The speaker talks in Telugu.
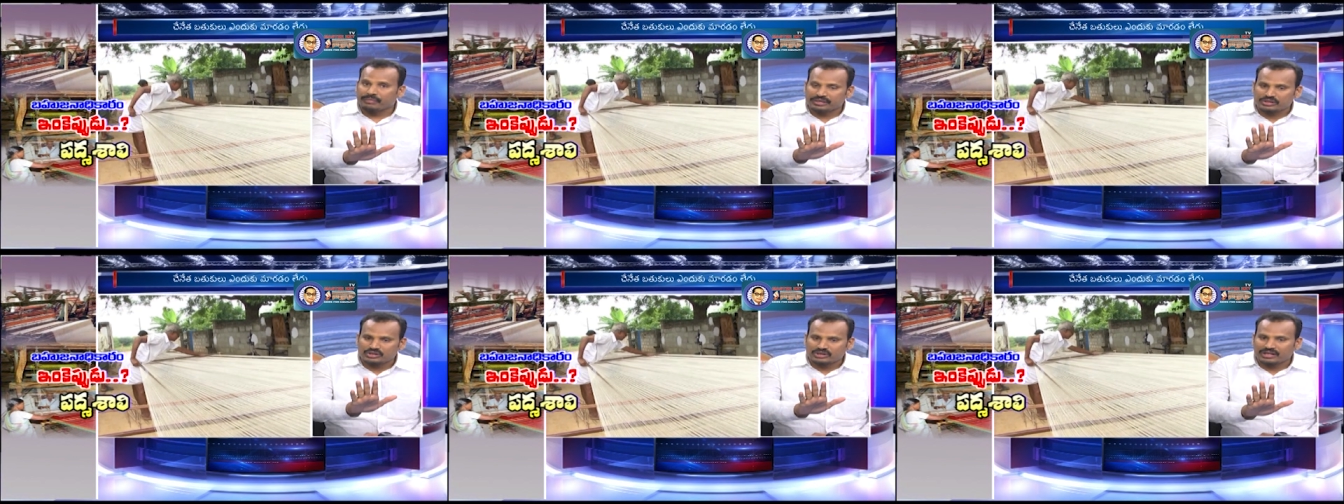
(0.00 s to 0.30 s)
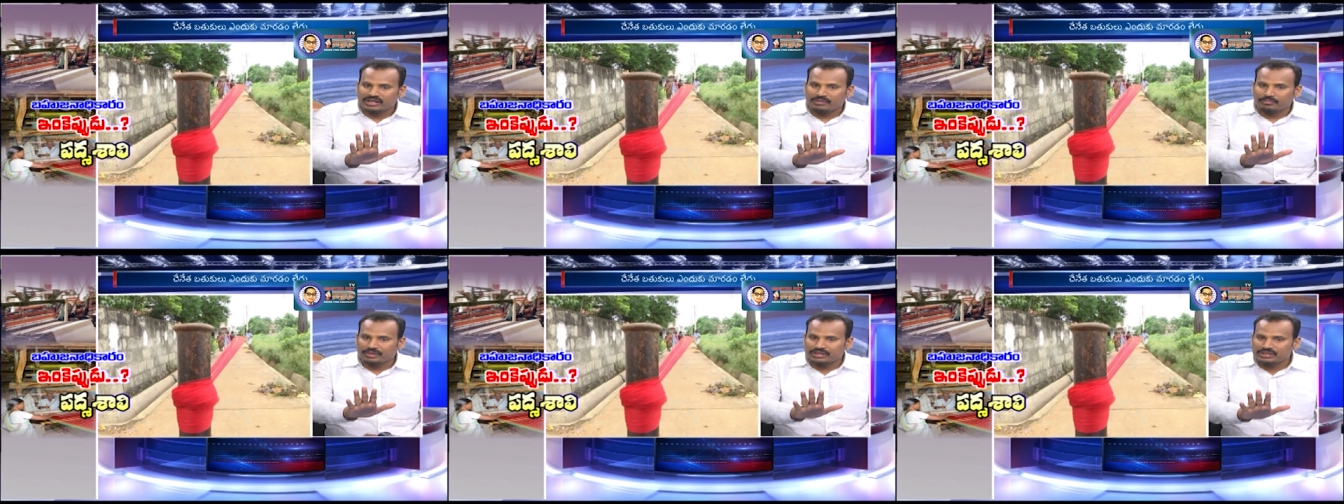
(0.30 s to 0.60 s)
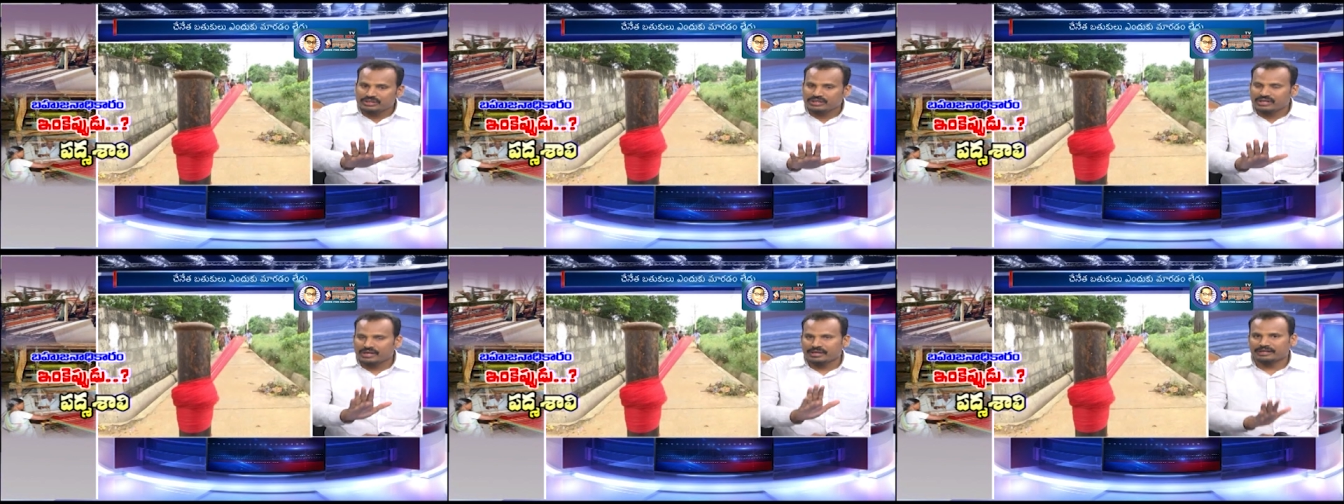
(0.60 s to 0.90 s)
చాలా
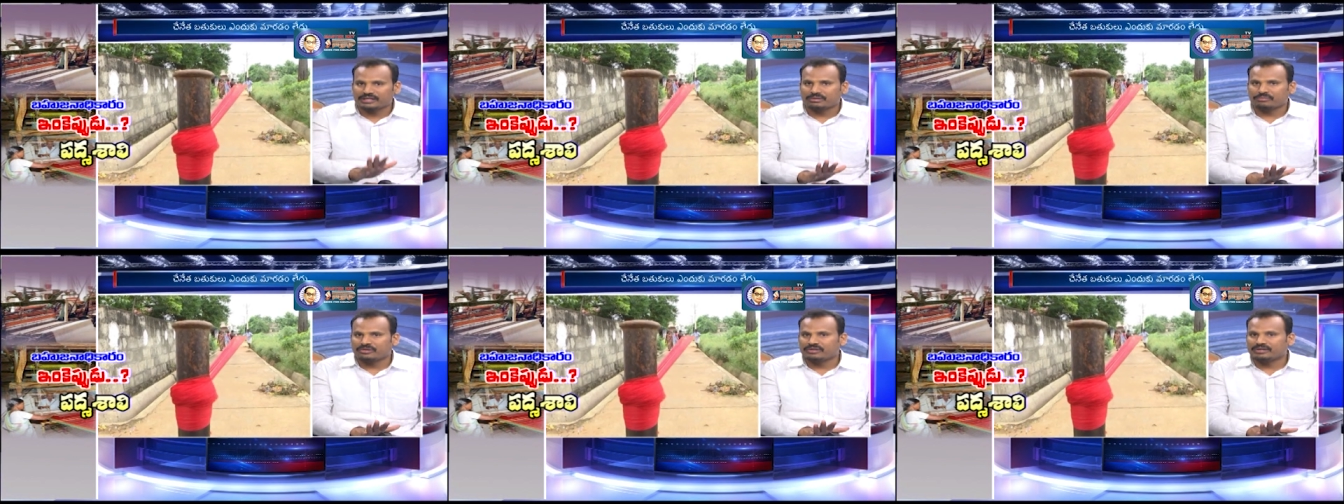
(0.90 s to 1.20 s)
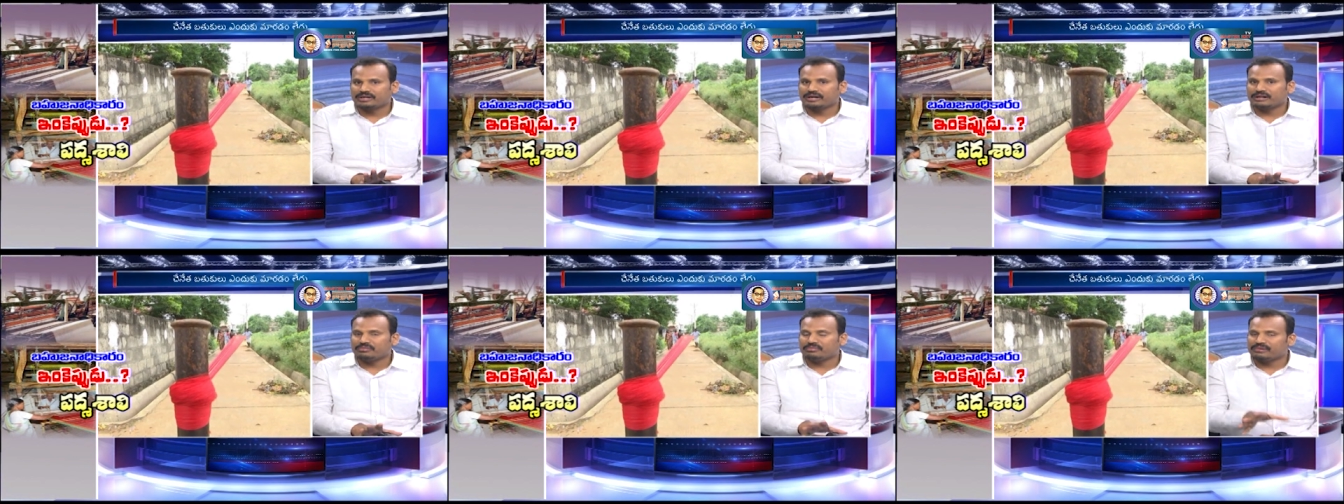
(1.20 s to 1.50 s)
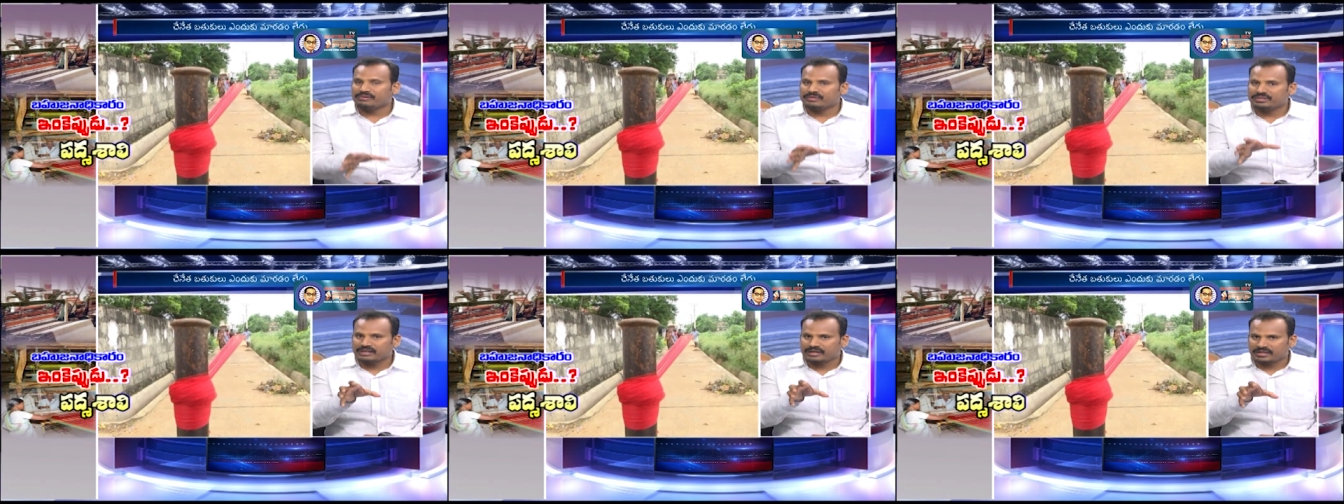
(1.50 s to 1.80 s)
మంచి కార్యక్రమం ఎందుకంటే మేము
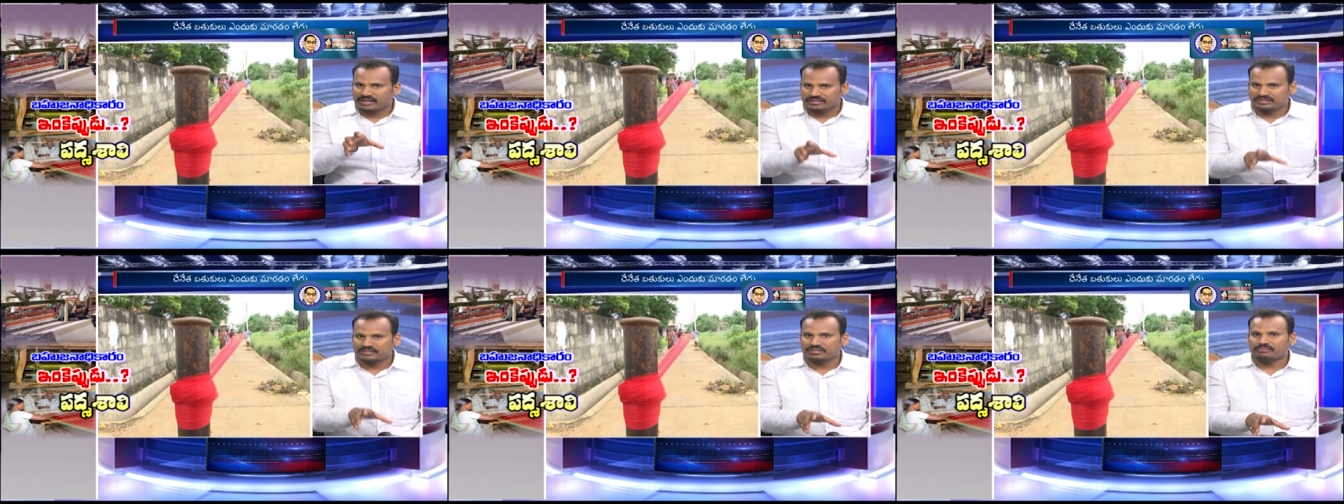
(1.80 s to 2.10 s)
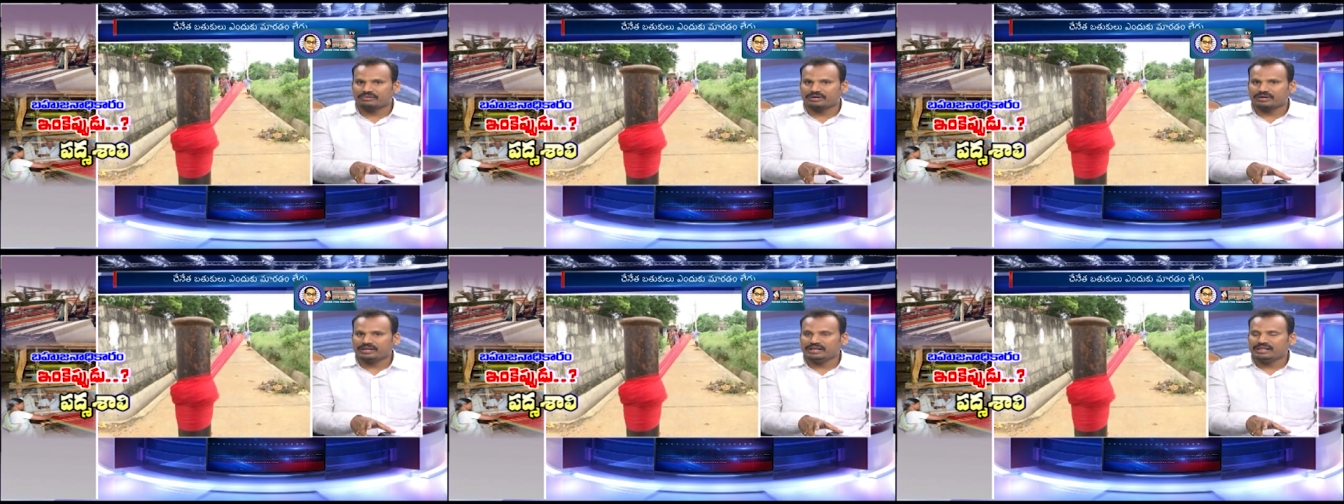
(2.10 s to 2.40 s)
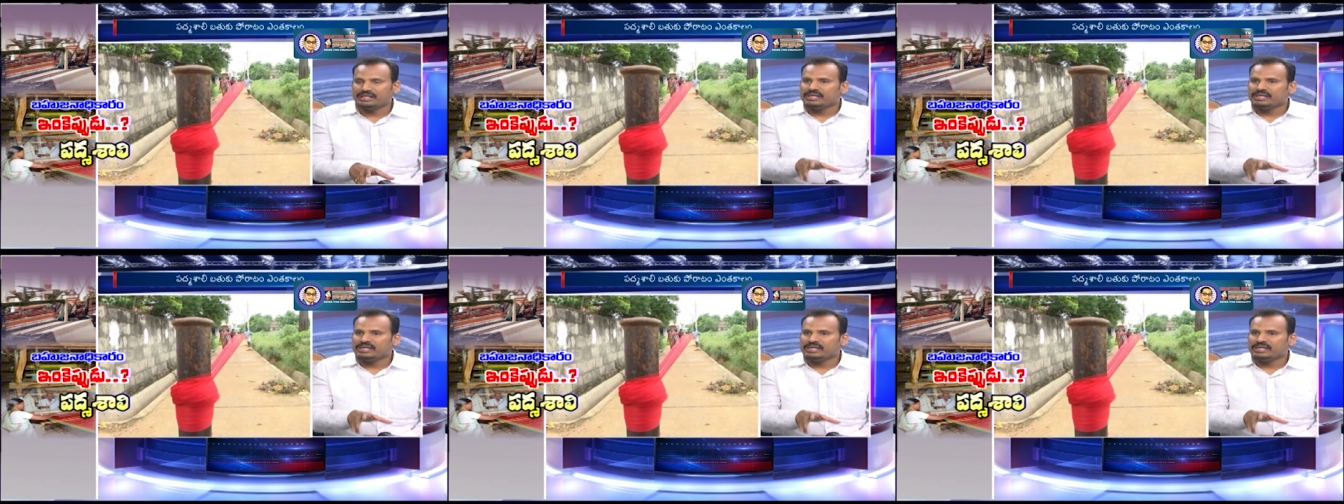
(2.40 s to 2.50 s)
ఇంత కష్టపడి